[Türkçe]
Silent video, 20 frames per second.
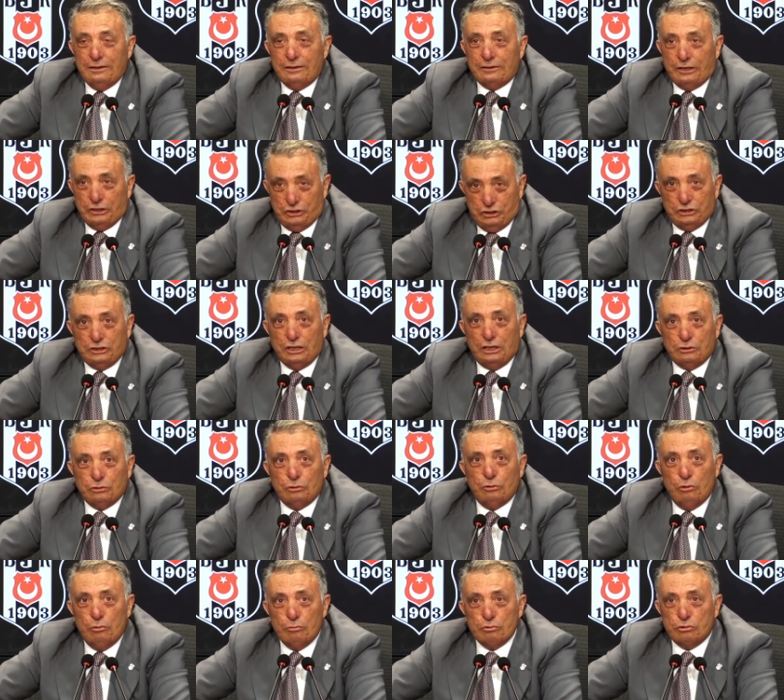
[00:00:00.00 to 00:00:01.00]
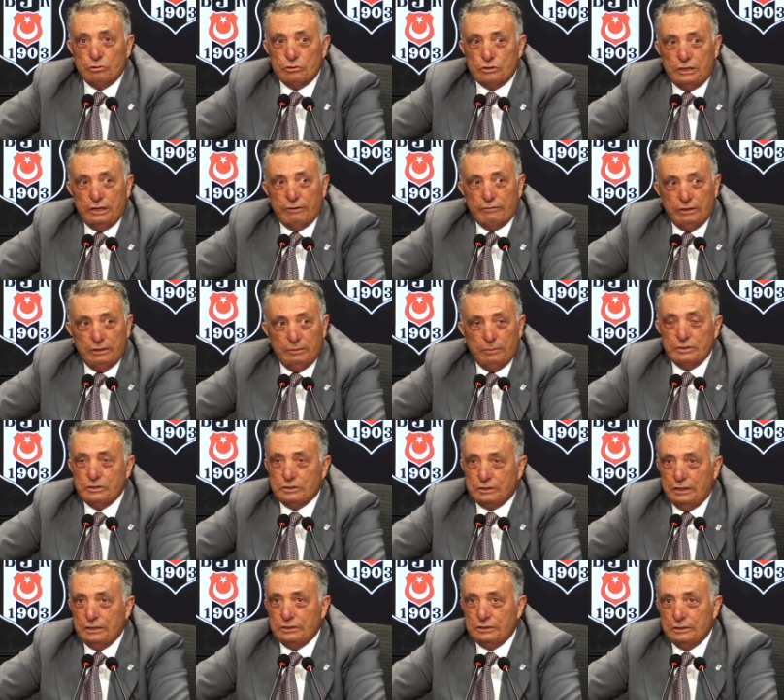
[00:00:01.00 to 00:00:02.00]
Raşit hatırlıyor musunuz sevgili
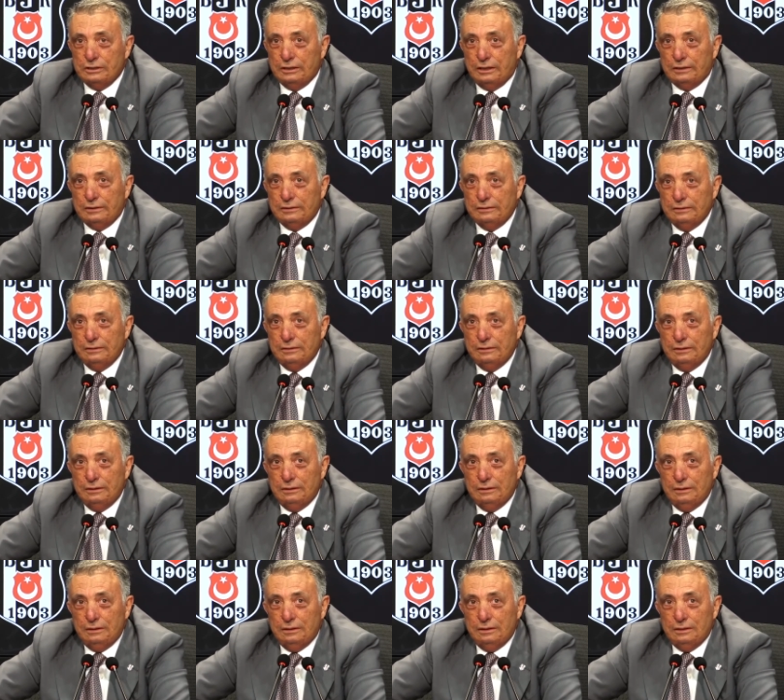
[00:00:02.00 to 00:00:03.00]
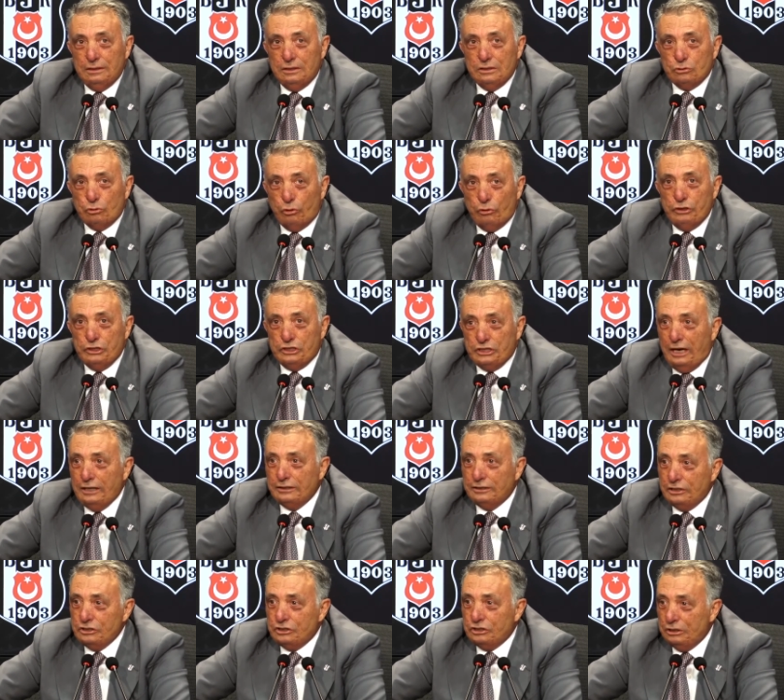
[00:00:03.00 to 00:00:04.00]
Beşiktaşlılar? Son iki
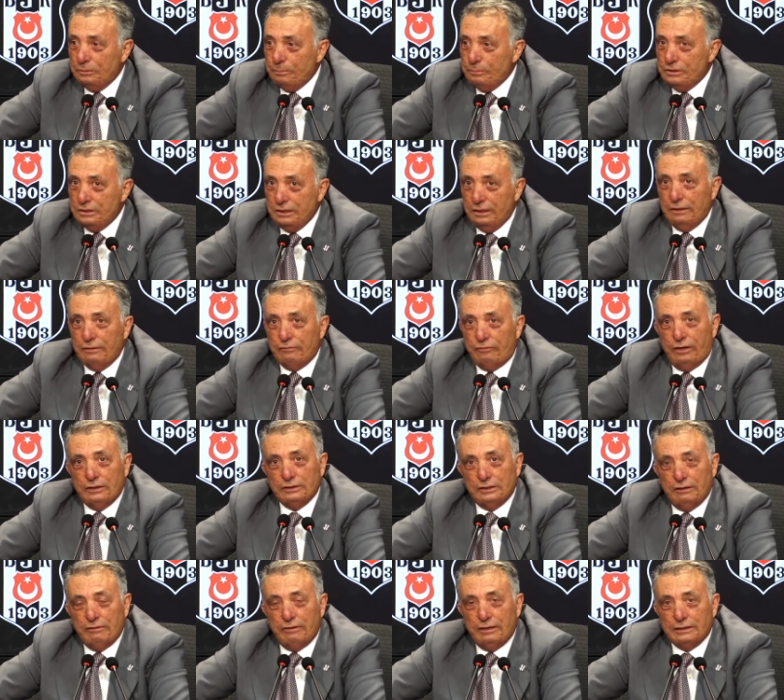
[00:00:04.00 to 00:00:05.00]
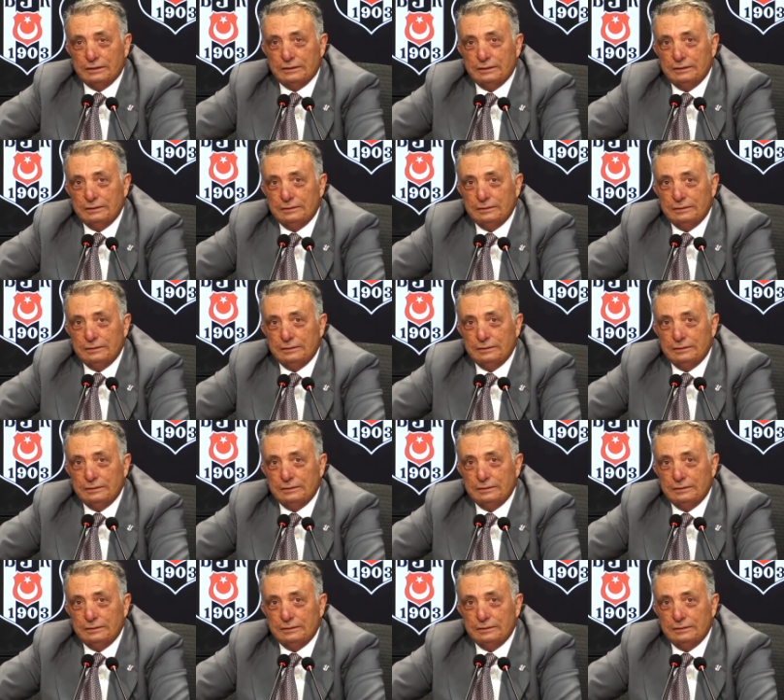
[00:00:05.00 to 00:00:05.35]
ayda açılıp bize fayda verdi.